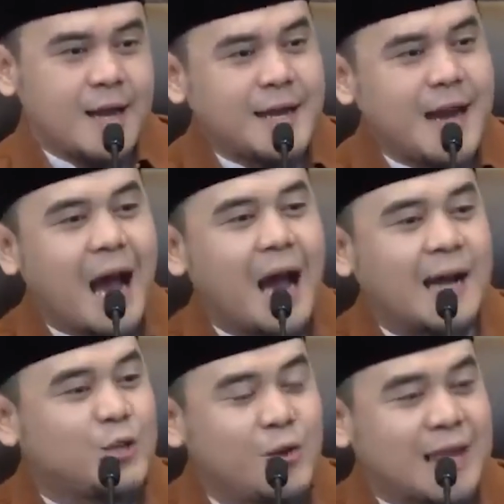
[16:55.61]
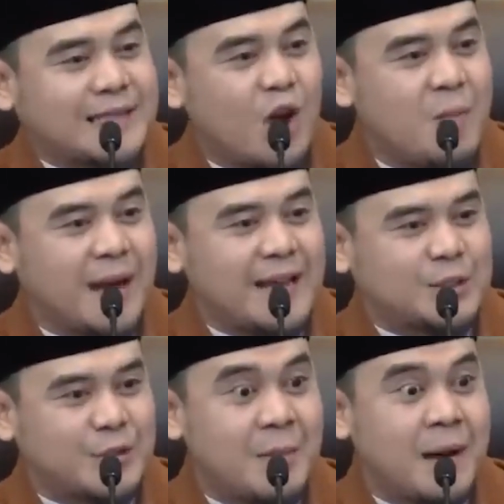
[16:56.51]
dah juga tahu mana yang
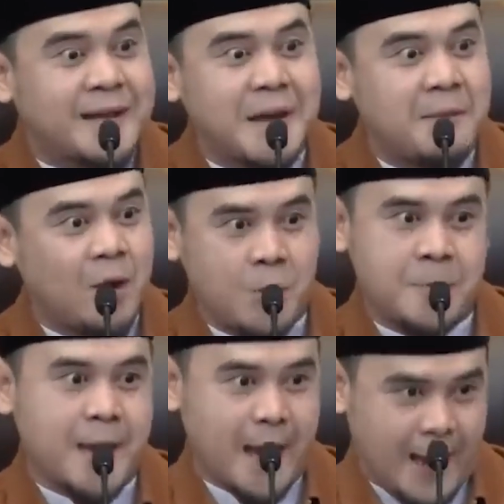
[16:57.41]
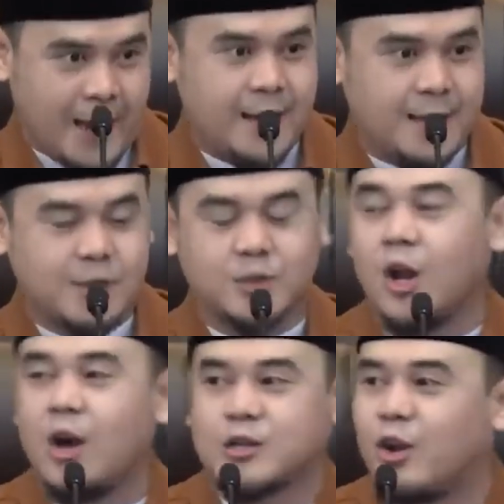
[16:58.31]
sudah, mana yang belum ya.
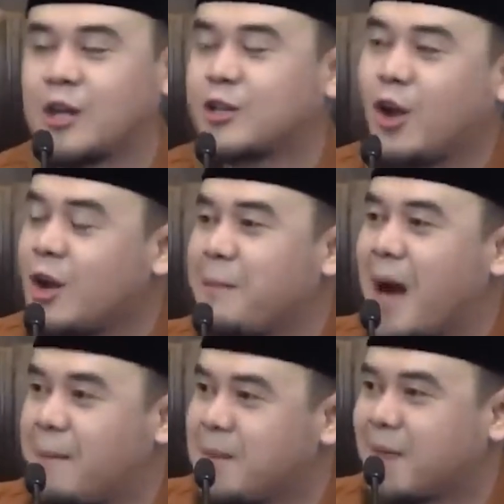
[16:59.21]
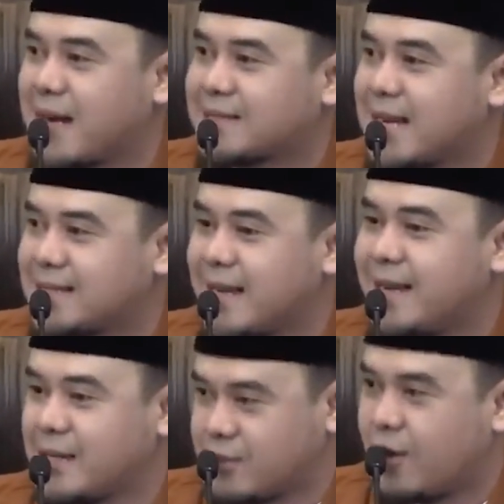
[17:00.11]
Tolong, tolong, tolong pahami perasaan
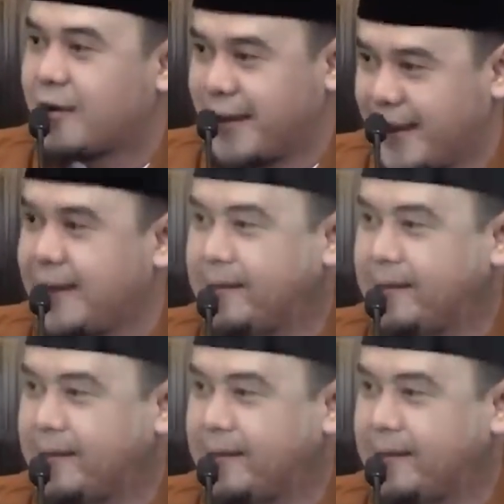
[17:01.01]
saya, tolong ya.